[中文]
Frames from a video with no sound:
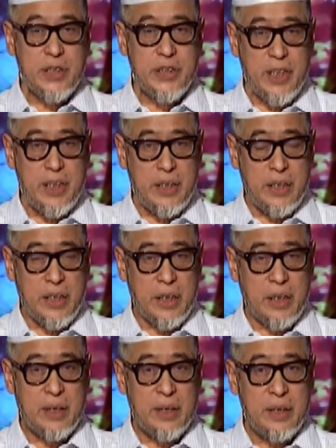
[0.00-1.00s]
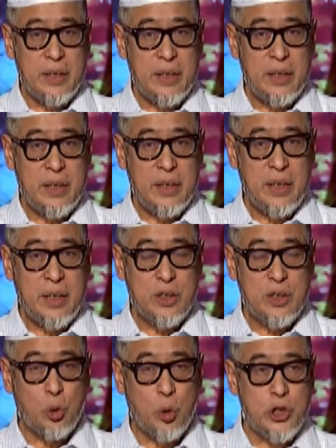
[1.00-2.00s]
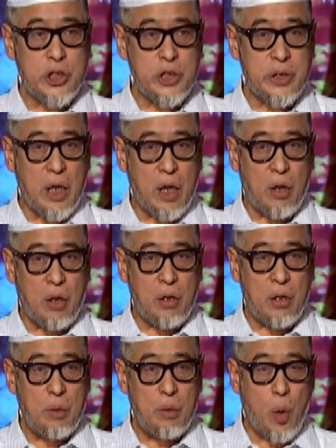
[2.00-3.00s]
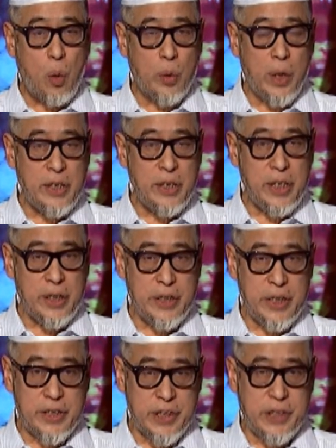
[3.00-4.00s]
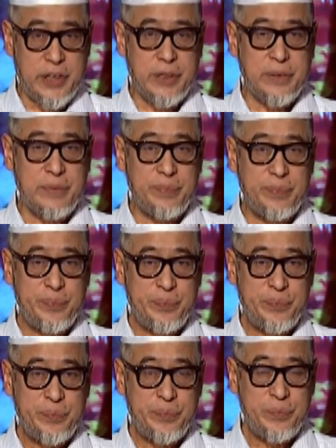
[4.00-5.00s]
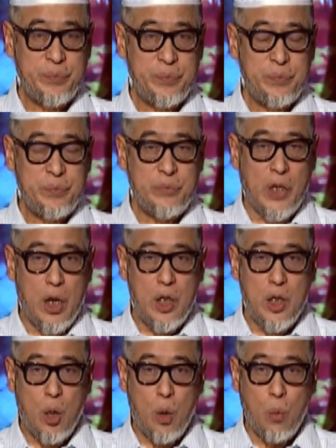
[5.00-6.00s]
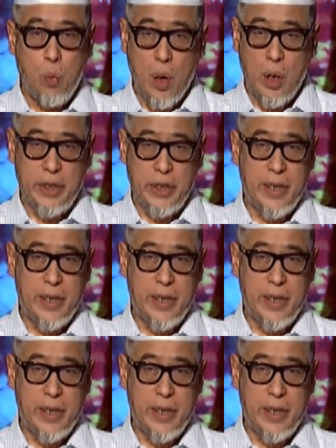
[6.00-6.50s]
真理所知道某人的一些事情。能够 work